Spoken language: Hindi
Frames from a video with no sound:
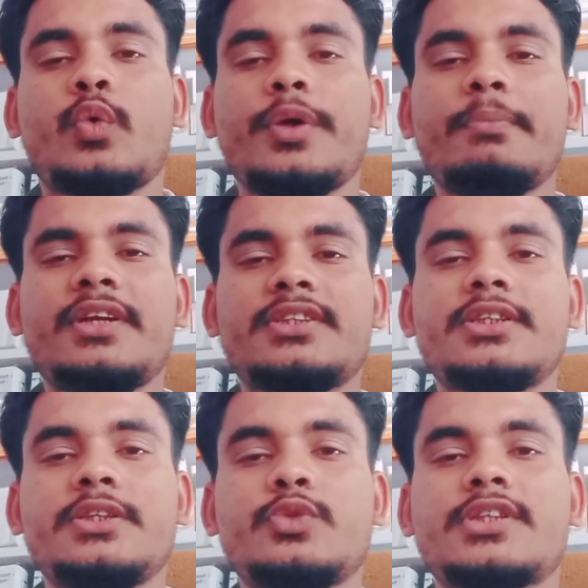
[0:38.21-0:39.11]
कोई
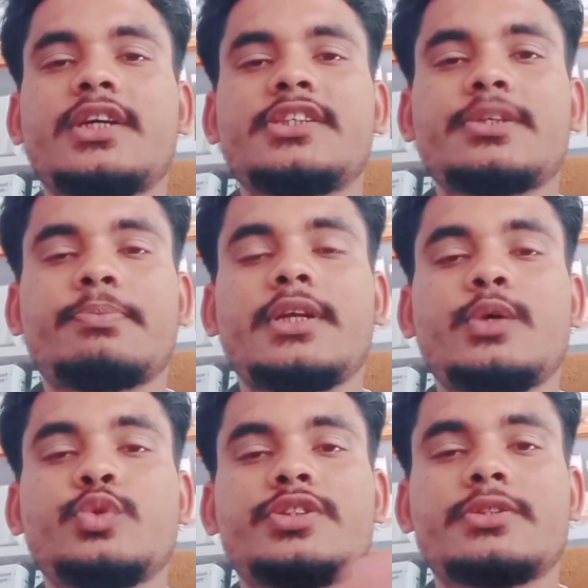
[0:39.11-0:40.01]
मेडिसिन यूज़ करने से
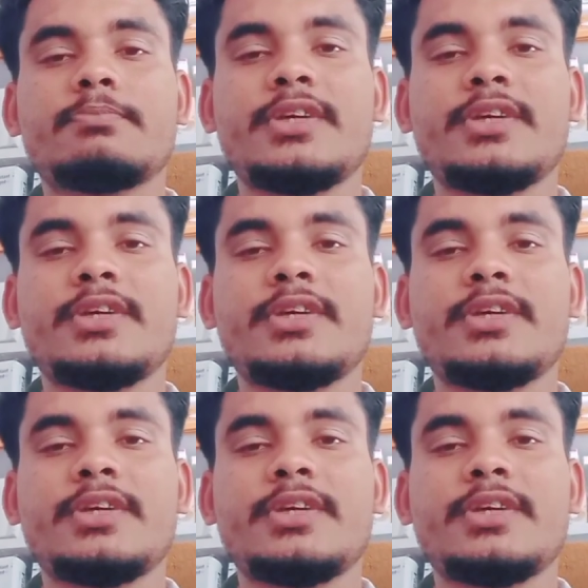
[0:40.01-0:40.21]
पहले उस